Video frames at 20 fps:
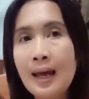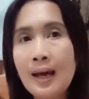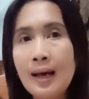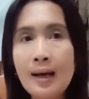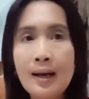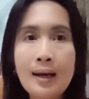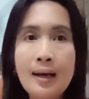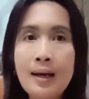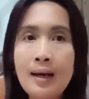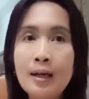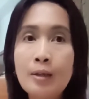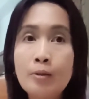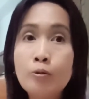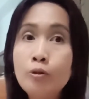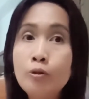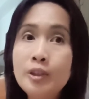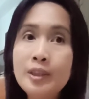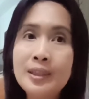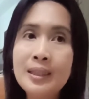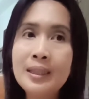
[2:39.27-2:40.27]
uh,
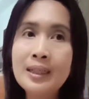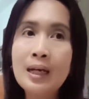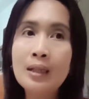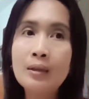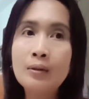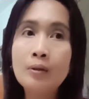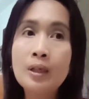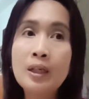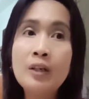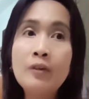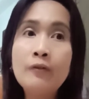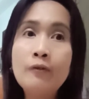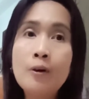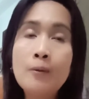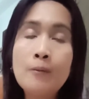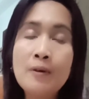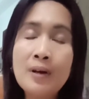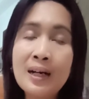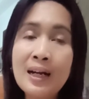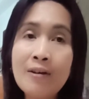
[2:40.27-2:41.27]
kucing atau info
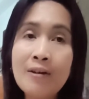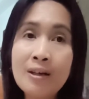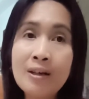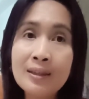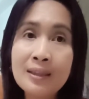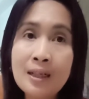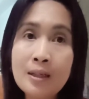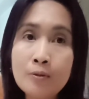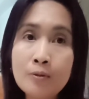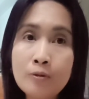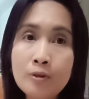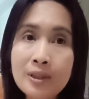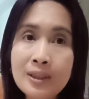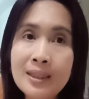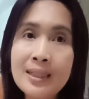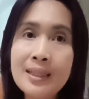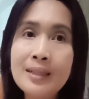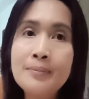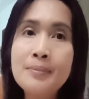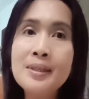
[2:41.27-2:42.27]
perawatan
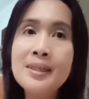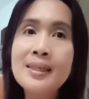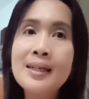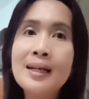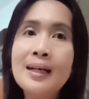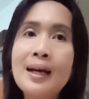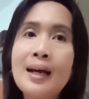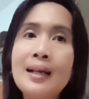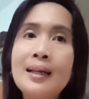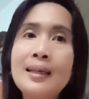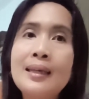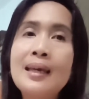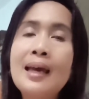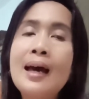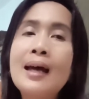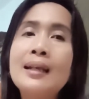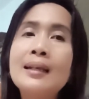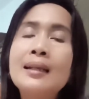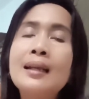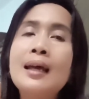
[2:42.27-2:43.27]
kucing bisa
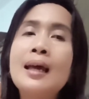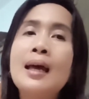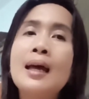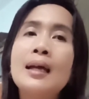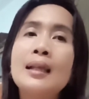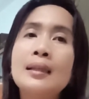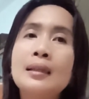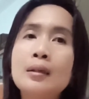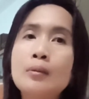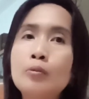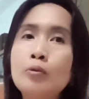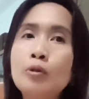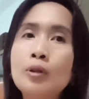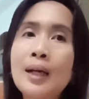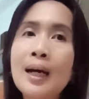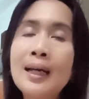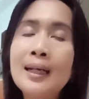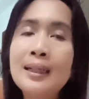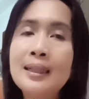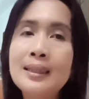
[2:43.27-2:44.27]
kalian
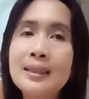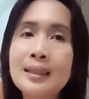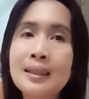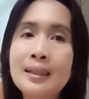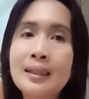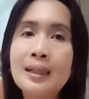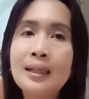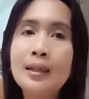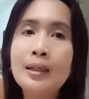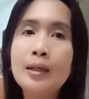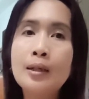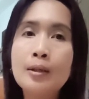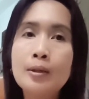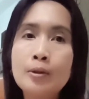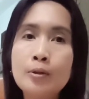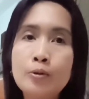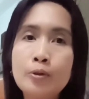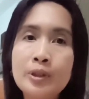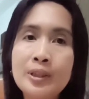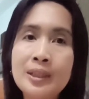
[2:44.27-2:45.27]
temukan di channel
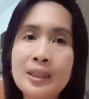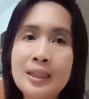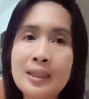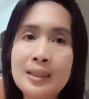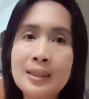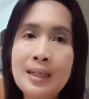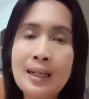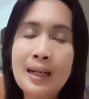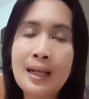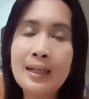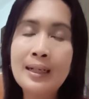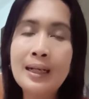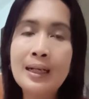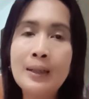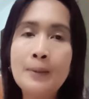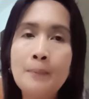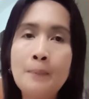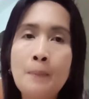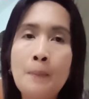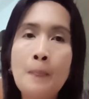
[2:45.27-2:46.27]
Kucing Jalanan.
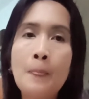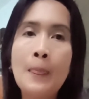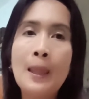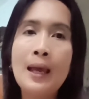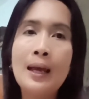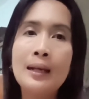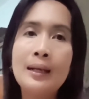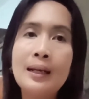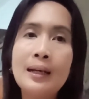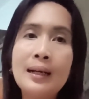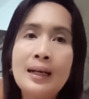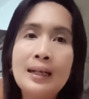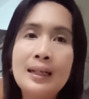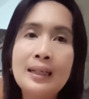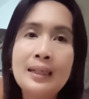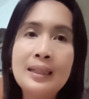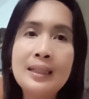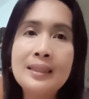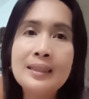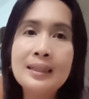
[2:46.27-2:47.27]
Nah, kali
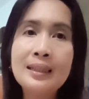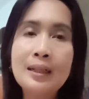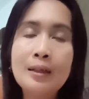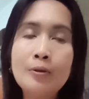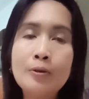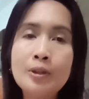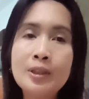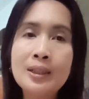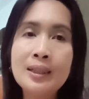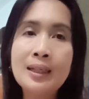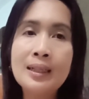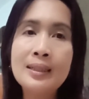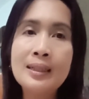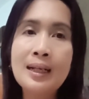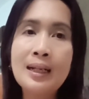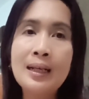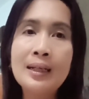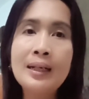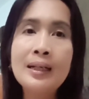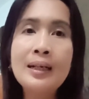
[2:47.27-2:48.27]
ini channel Kucing
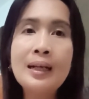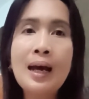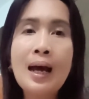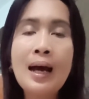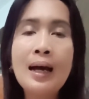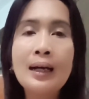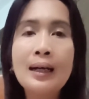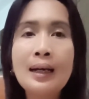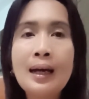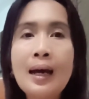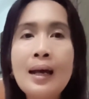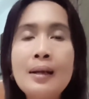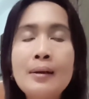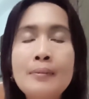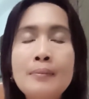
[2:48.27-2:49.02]
Jalanan akan